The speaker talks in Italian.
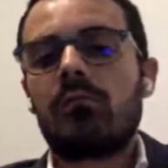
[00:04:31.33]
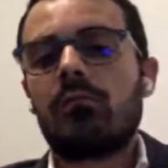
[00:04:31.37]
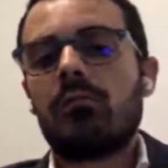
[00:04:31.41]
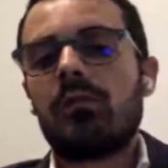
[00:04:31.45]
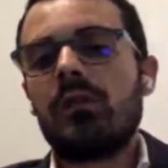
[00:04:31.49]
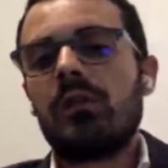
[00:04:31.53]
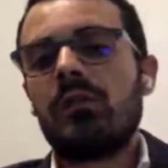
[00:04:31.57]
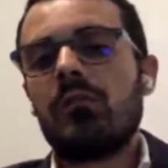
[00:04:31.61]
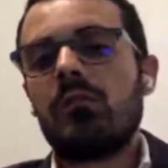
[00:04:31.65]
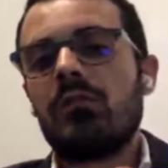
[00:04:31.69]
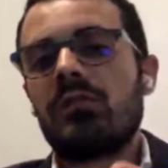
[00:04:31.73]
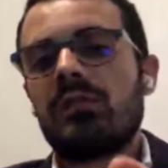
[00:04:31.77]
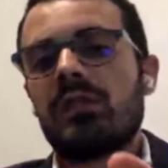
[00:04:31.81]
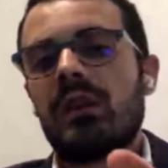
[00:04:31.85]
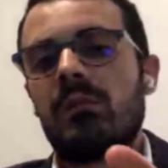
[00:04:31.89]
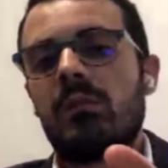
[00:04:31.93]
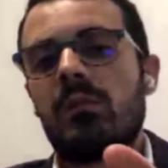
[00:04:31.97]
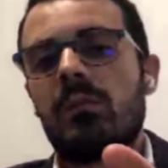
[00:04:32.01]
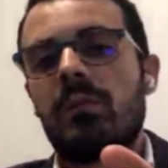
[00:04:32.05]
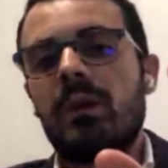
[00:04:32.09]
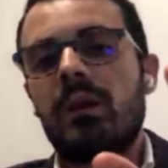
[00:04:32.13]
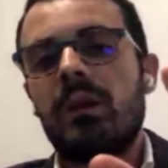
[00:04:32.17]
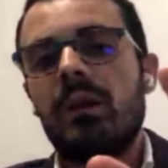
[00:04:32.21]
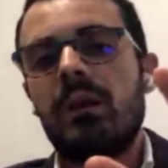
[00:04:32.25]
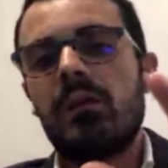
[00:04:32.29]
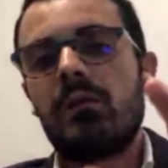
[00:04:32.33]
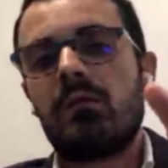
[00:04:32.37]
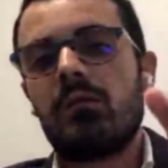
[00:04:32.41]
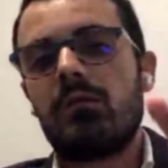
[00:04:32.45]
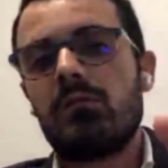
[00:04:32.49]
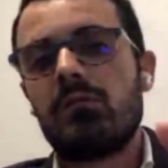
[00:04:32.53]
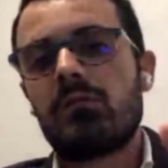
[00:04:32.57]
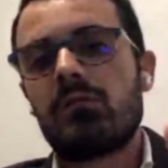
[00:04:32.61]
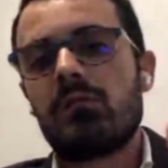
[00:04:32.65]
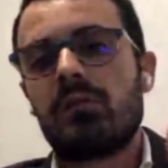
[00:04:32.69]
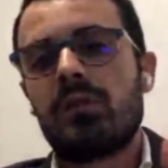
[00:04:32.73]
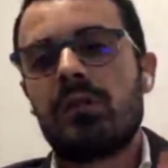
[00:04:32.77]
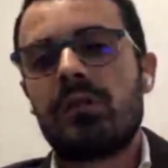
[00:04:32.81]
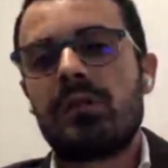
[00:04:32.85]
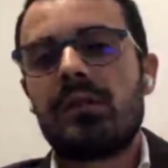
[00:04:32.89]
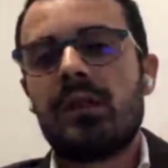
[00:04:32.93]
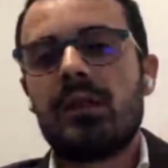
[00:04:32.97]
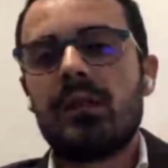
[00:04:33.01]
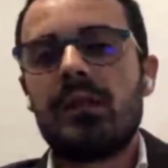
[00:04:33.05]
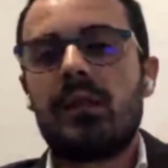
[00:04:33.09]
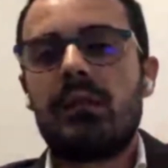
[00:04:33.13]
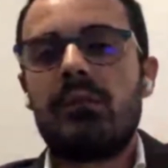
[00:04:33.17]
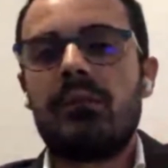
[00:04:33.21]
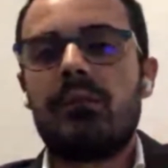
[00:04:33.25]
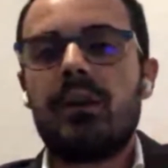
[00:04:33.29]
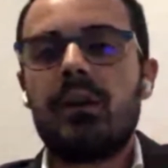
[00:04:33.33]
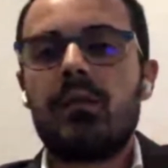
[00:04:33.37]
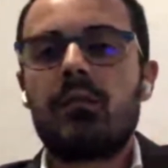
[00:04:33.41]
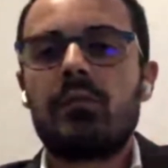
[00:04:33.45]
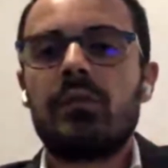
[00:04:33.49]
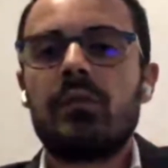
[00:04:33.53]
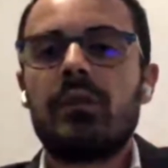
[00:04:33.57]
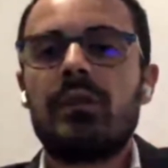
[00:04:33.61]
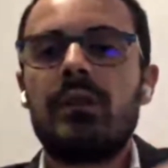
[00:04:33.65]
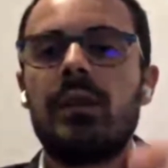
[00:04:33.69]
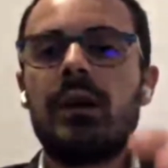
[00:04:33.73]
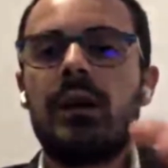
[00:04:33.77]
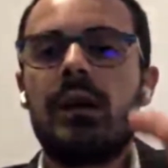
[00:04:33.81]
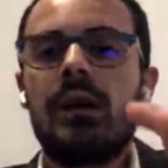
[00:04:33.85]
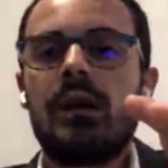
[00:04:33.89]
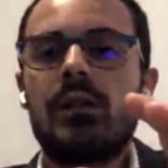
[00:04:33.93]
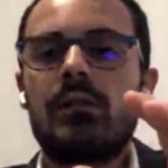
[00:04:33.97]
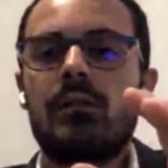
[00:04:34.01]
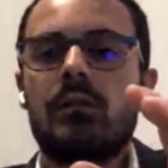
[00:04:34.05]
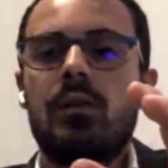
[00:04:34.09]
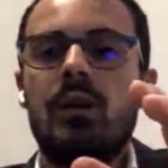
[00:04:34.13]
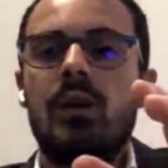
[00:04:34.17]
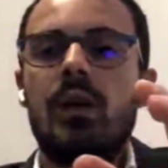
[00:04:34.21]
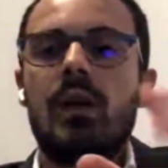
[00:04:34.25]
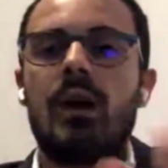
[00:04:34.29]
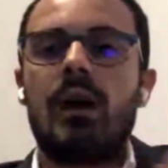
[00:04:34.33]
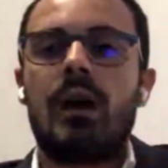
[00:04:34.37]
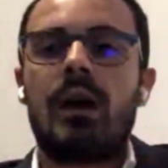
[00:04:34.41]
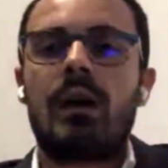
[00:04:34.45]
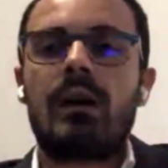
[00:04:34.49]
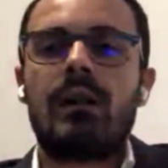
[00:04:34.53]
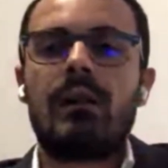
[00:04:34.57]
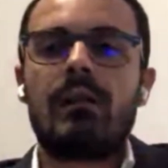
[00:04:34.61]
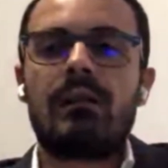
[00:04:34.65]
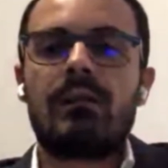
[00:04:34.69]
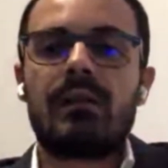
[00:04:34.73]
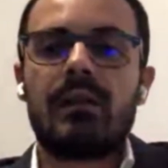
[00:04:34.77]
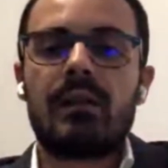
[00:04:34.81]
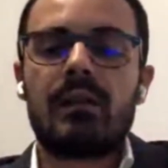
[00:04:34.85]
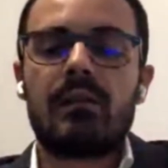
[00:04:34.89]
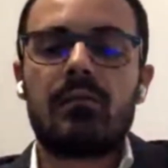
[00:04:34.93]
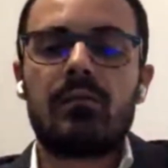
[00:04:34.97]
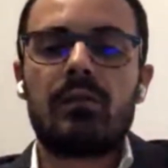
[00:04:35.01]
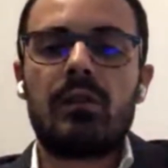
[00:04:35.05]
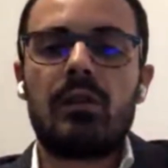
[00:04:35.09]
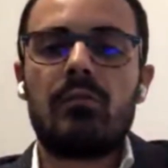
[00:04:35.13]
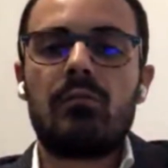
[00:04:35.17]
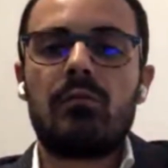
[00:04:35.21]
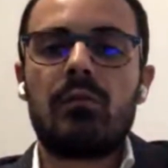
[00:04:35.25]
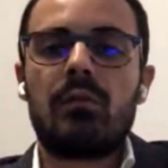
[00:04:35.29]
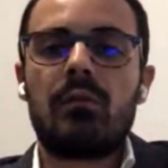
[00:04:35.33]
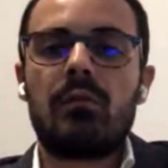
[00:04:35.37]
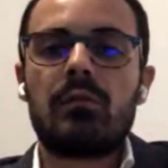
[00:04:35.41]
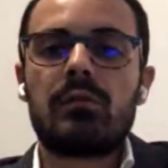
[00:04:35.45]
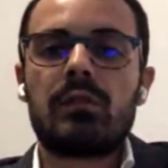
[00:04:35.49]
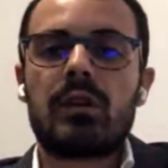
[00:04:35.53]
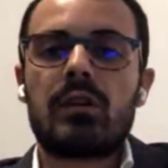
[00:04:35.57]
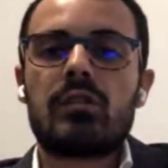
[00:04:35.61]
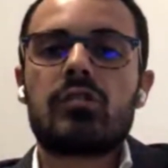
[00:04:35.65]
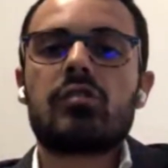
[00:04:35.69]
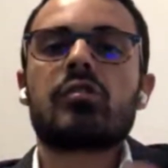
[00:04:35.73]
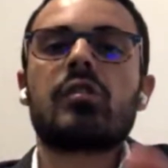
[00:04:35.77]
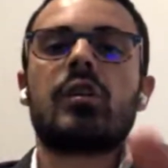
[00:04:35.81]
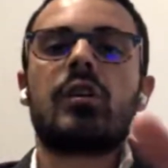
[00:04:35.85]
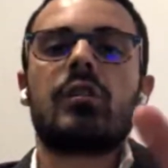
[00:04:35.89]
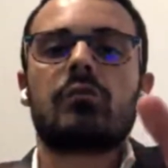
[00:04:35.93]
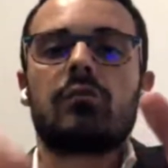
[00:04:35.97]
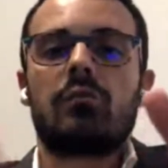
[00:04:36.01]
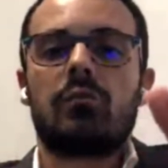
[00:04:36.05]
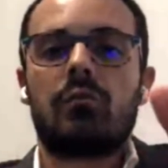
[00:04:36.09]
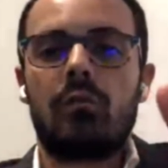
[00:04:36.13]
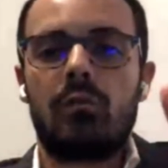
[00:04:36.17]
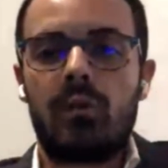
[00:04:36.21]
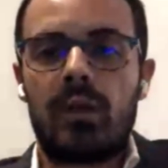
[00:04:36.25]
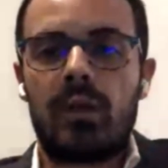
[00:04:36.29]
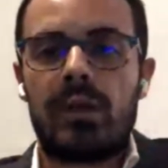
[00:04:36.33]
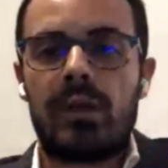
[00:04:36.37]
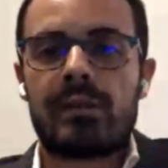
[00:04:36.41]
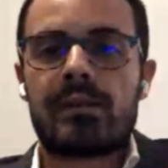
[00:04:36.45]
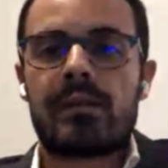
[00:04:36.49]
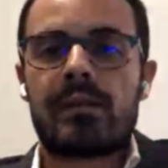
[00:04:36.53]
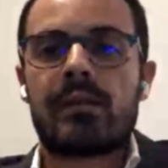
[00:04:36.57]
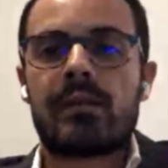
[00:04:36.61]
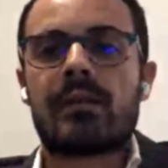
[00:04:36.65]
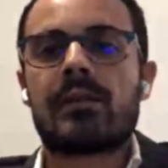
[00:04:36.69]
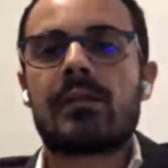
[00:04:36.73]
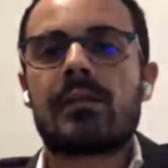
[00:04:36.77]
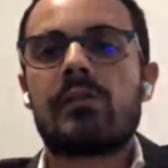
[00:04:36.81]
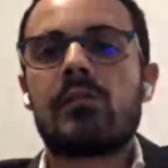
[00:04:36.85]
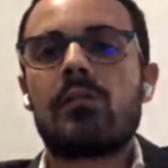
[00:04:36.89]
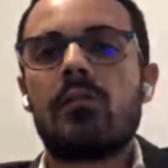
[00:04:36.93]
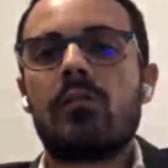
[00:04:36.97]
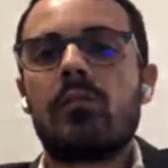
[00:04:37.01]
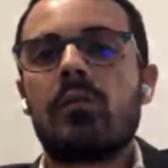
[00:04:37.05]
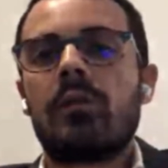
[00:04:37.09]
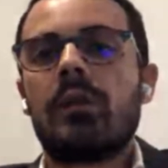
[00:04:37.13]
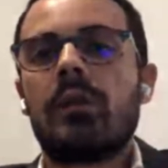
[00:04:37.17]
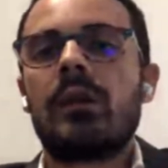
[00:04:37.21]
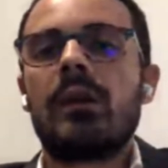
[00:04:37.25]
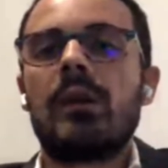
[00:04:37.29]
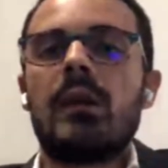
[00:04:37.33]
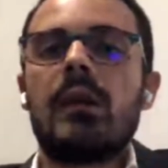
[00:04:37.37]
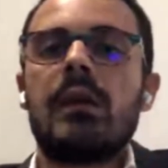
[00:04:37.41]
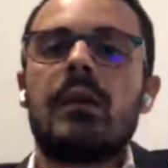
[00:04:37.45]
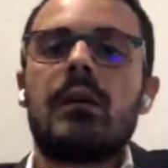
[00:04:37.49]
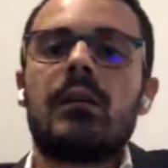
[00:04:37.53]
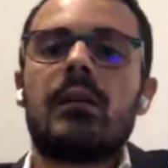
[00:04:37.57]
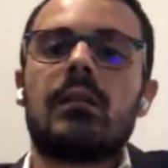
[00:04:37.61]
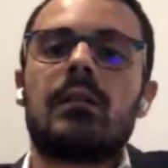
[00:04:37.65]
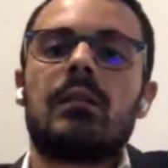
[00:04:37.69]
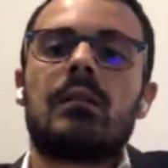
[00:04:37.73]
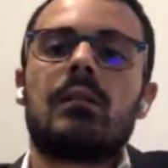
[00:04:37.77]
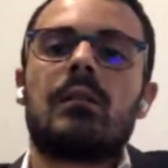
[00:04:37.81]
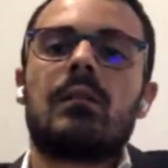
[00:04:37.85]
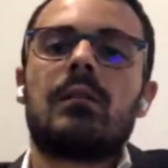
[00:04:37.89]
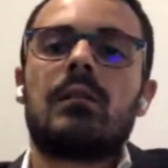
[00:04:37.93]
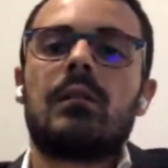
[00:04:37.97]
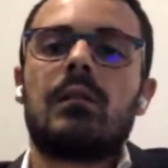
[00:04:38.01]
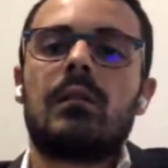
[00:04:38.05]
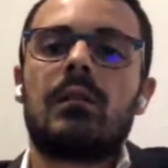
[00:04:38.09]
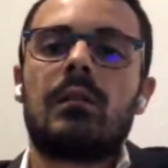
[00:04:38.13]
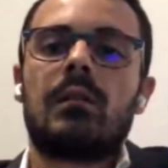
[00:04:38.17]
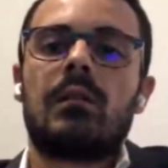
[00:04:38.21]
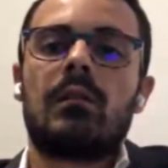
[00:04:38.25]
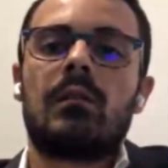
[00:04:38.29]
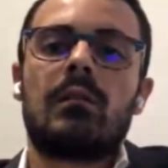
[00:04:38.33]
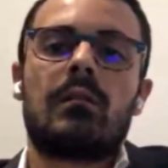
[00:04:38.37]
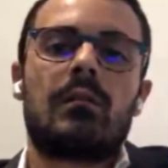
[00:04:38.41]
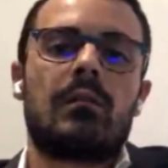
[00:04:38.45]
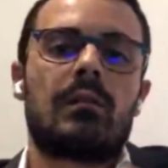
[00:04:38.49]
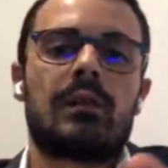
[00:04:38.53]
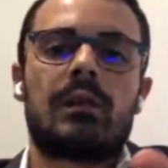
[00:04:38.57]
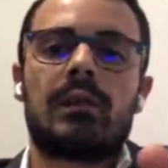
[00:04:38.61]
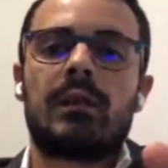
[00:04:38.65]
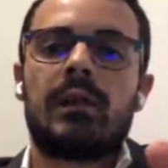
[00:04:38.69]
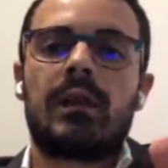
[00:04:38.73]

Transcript: Quindi noi siamo per l'inclusione sia del Vallo di Diano all'interno del nuovo tracciato con la stazione uh,